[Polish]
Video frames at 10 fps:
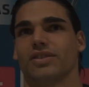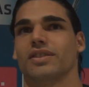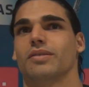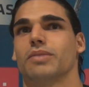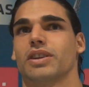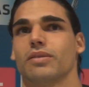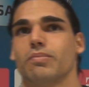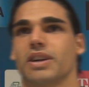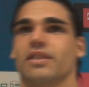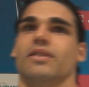Sí, hombre, era un
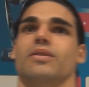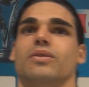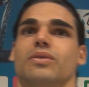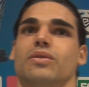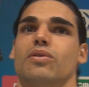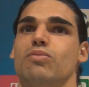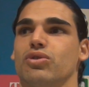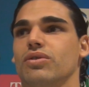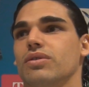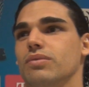partido como
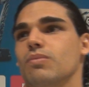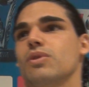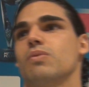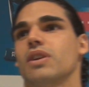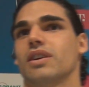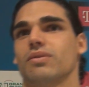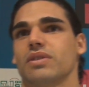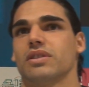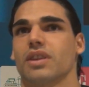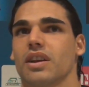todos, muy igualado en
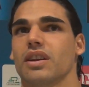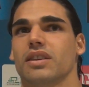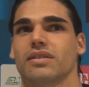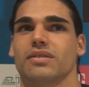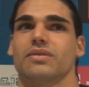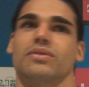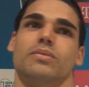Ekstraklasa. No?